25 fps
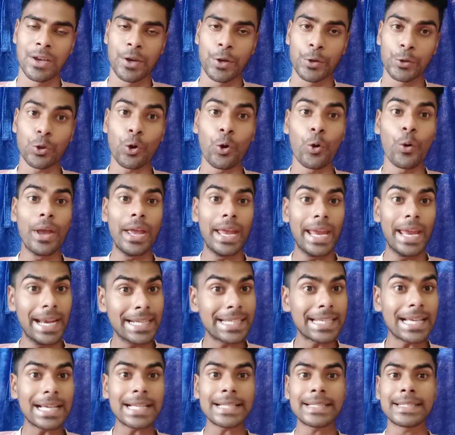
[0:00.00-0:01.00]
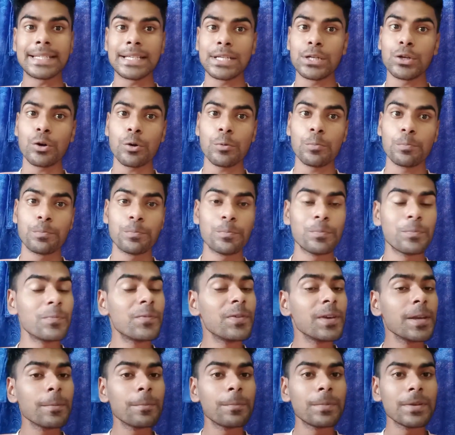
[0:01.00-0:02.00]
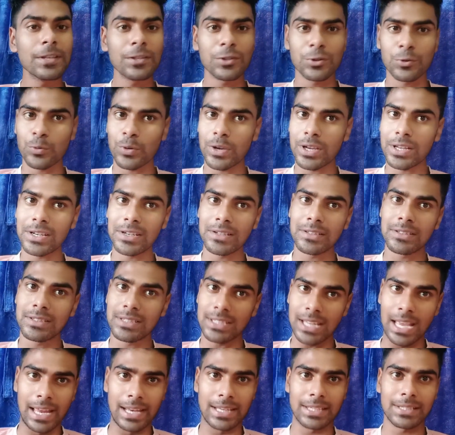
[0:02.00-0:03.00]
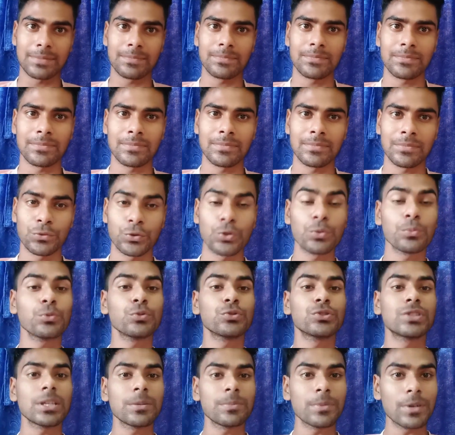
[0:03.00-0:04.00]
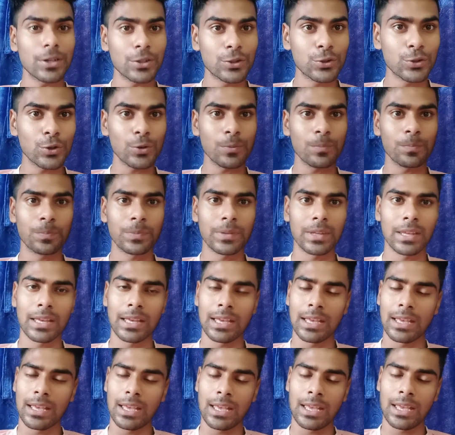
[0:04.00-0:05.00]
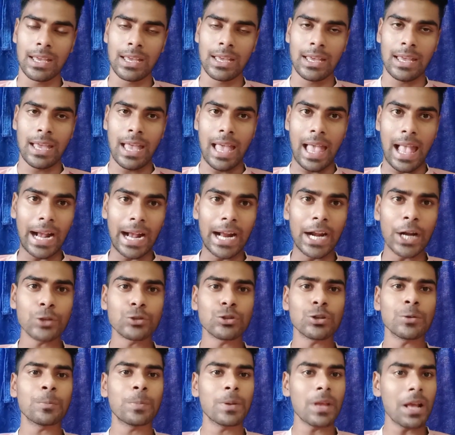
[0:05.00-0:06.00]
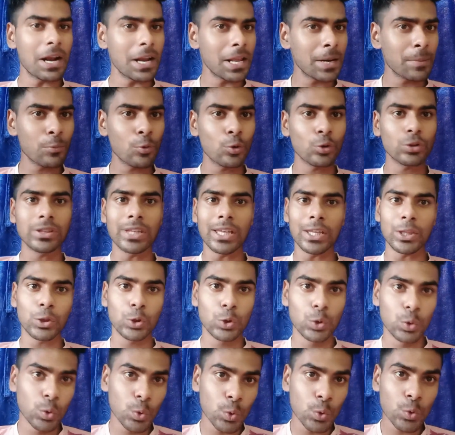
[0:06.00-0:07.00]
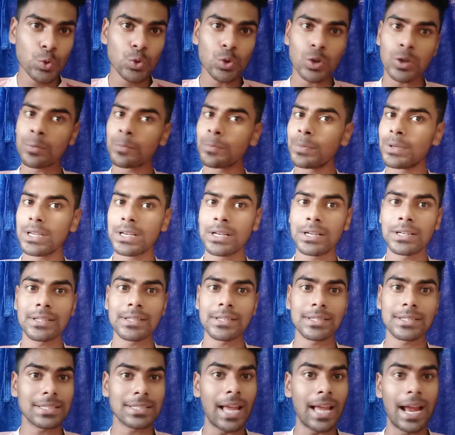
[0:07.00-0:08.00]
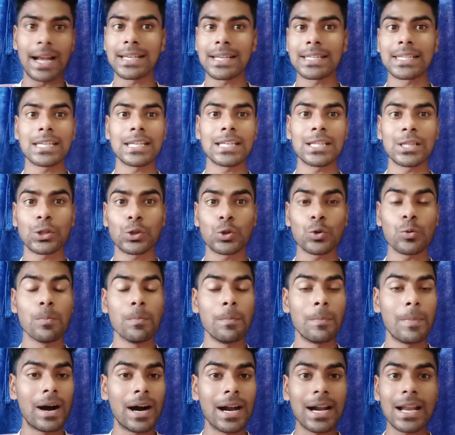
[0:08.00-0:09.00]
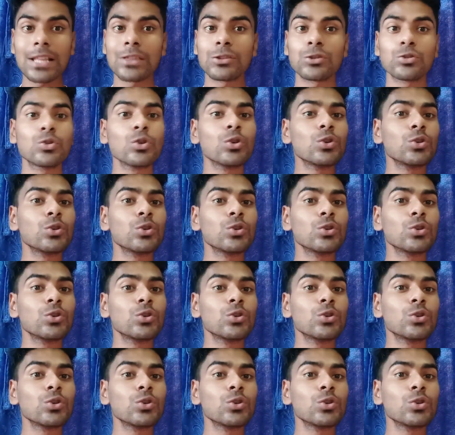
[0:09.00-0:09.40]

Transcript: তো এটা ছিল ফিপি সুয়ারের স্ট্যাট তো বুঝতেই পারছো এগারো জন প্লেয়ারের মধ্যে দুজন প্লেয়ারের স্ট্যাট কিন্তু মারাত্মক